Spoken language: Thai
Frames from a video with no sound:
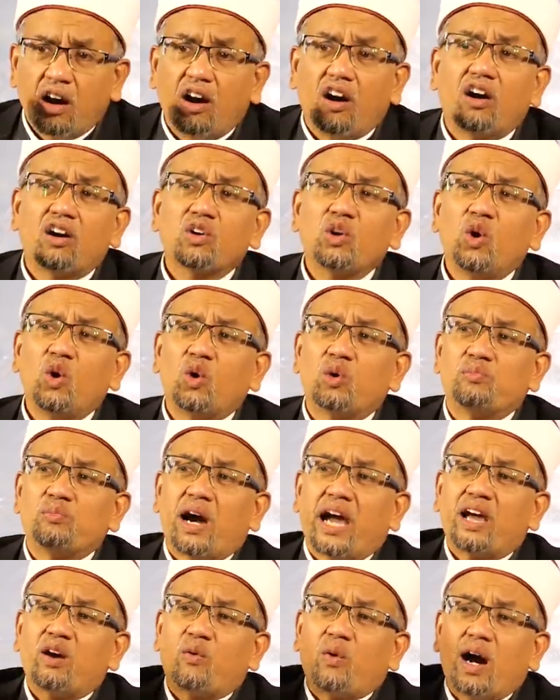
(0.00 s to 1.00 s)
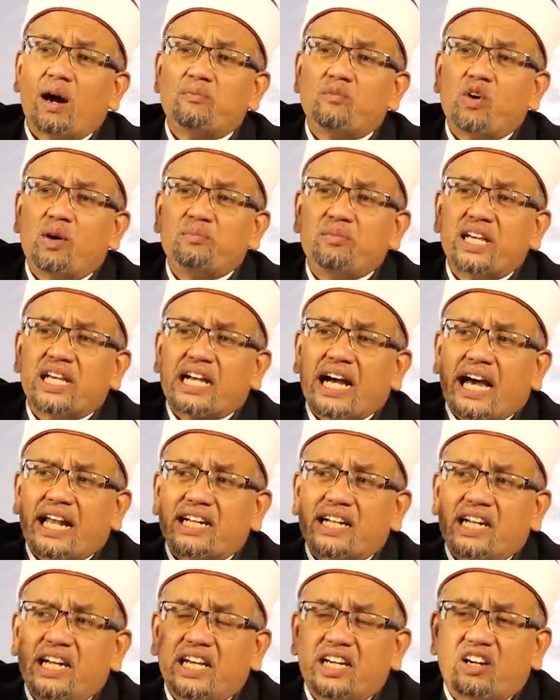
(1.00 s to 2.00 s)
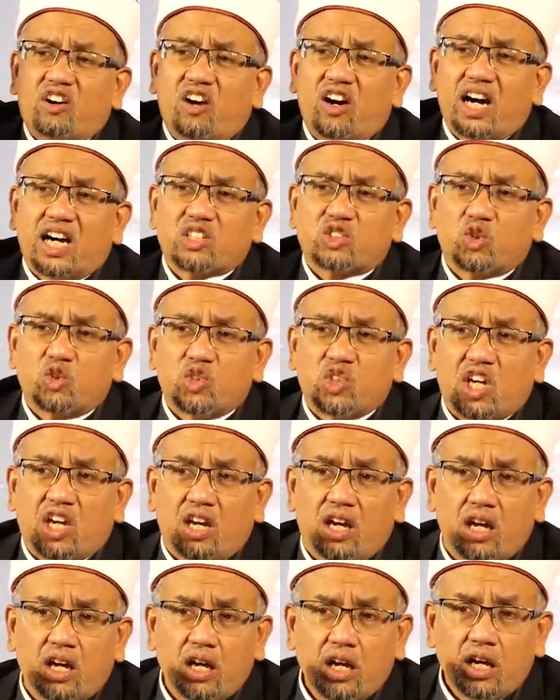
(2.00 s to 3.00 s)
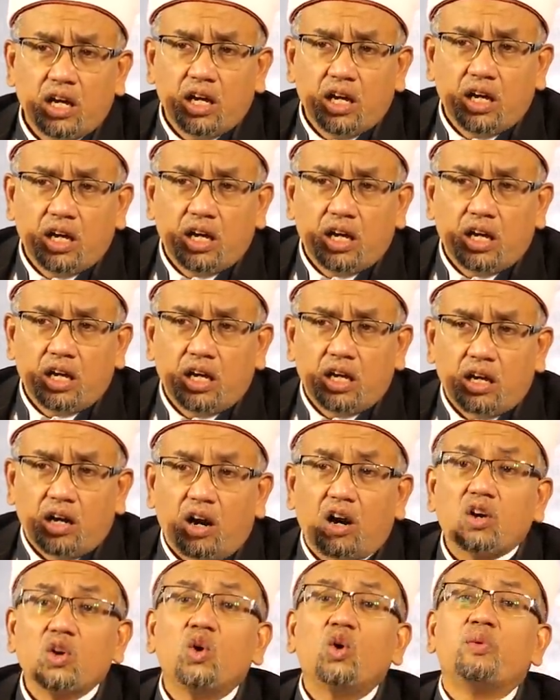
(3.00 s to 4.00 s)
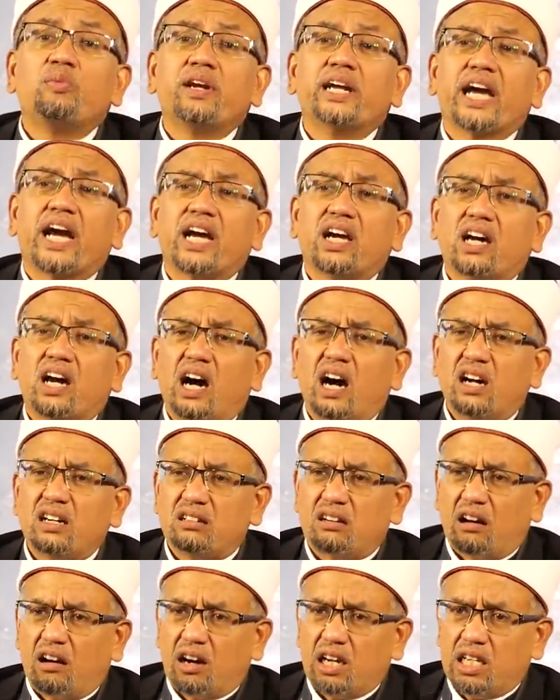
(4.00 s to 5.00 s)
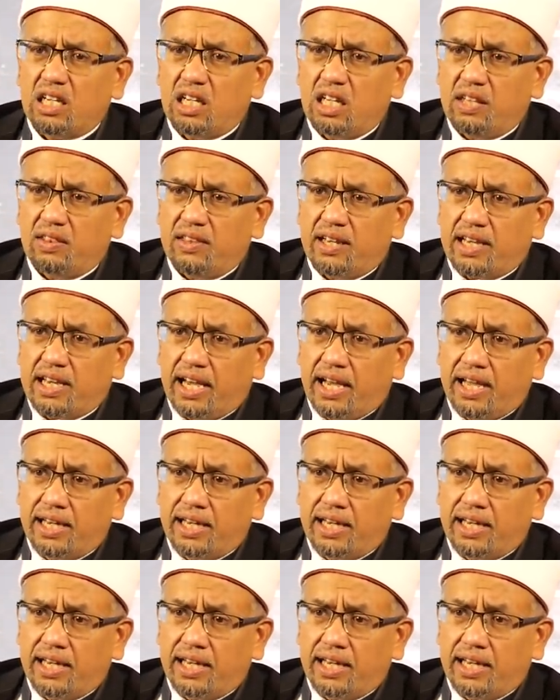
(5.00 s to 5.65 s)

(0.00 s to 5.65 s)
ออกลูกหมายความว่ามีการเคลื่อนของอสุจิออกลูกเป็นไงอร่อยสิแก